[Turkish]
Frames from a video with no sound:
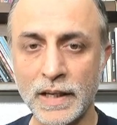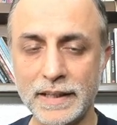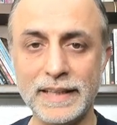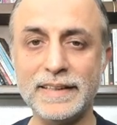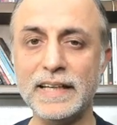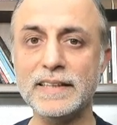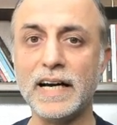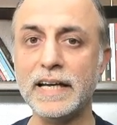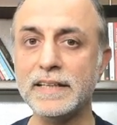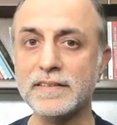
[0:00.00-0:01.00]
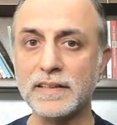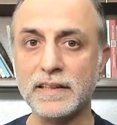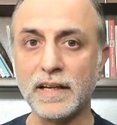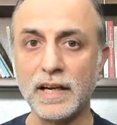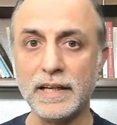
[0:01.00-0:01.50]
Neden daha iyi
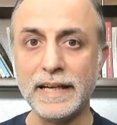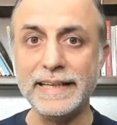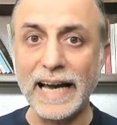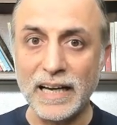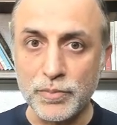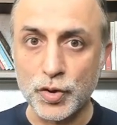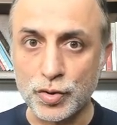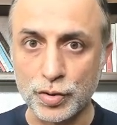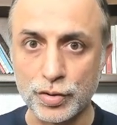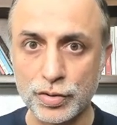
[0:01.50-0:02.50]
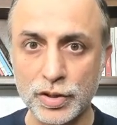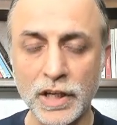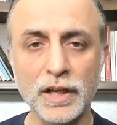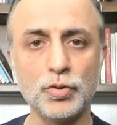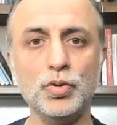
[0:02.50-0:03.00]
insanlar haline gelmiyorsunuz?
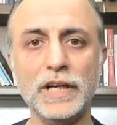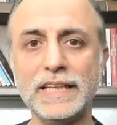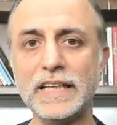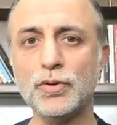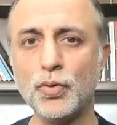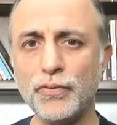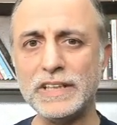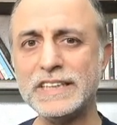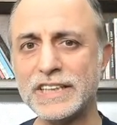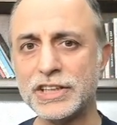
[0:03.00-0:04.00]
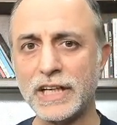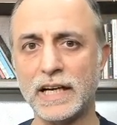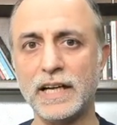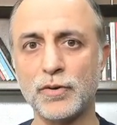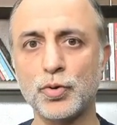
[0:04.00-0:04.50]
Dünyadaki ufacık
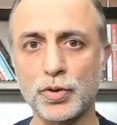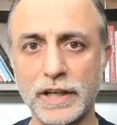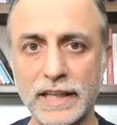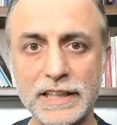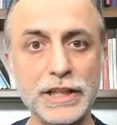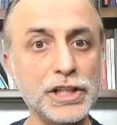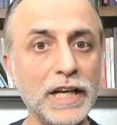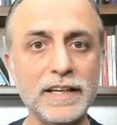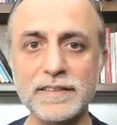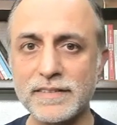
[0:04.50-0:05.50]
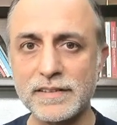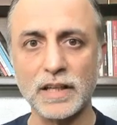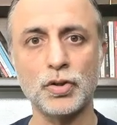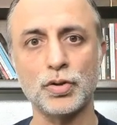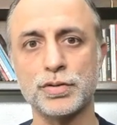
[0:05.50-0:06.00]
çıkarlar uğruna kişiliğinizi
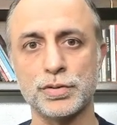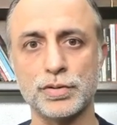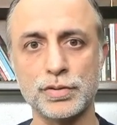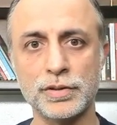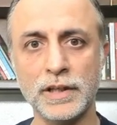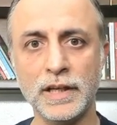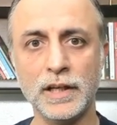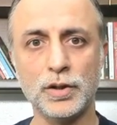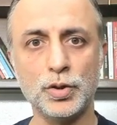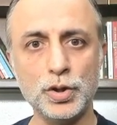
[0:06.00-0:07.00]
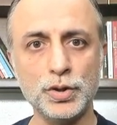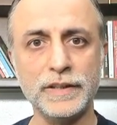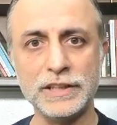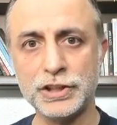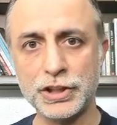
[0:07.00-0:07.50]
satıyorsunuz
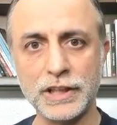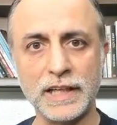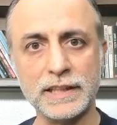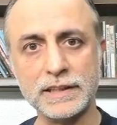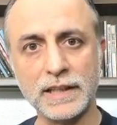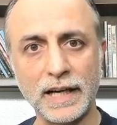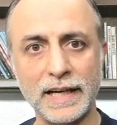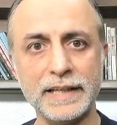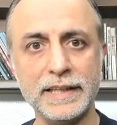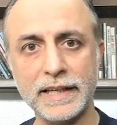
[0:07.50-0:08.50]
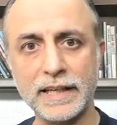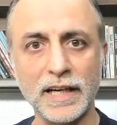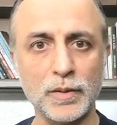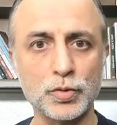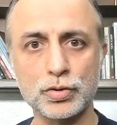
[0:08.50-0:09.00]
rüşvet, çıkar, hainlik,
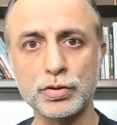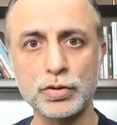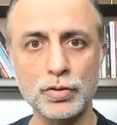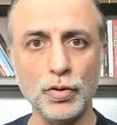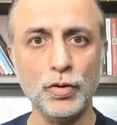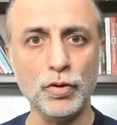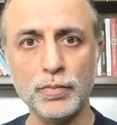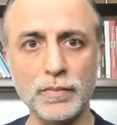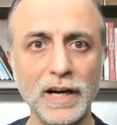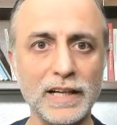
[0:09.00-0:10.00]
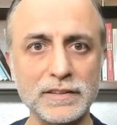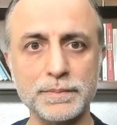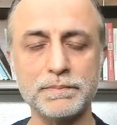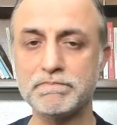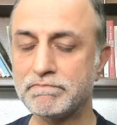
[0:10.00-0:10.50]
namussuzluk, ölüm,
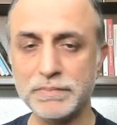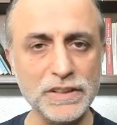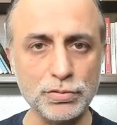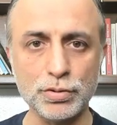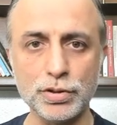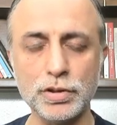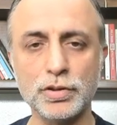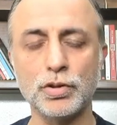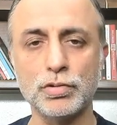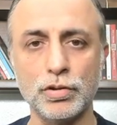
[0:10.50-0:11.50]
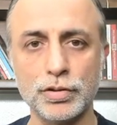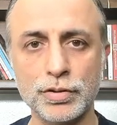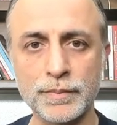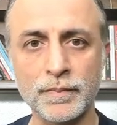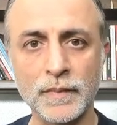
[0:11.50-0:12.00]
gasp, bir sürü
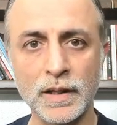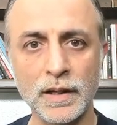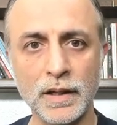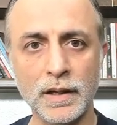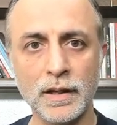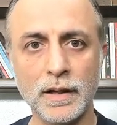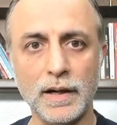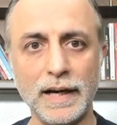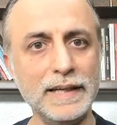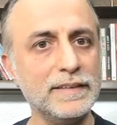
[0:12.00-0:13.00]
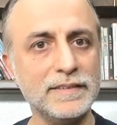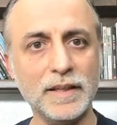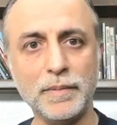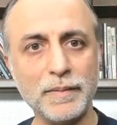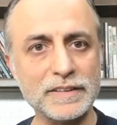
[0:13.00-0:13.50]
kötülük.
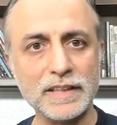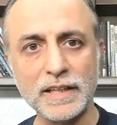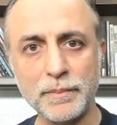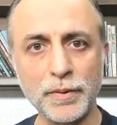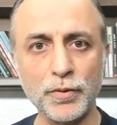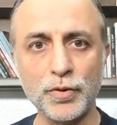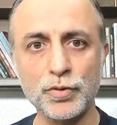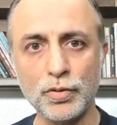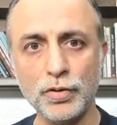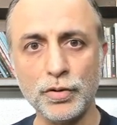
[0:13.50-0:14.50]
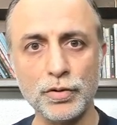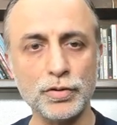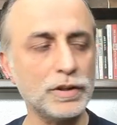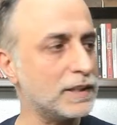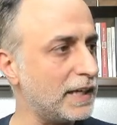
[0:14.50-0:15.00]
Annesine babasına yapıyor
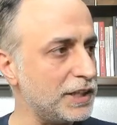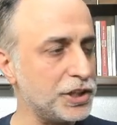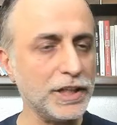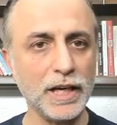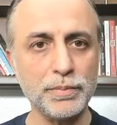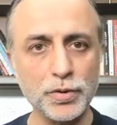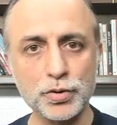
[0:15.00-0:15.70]
kötülüğünü, eşine yapıyor,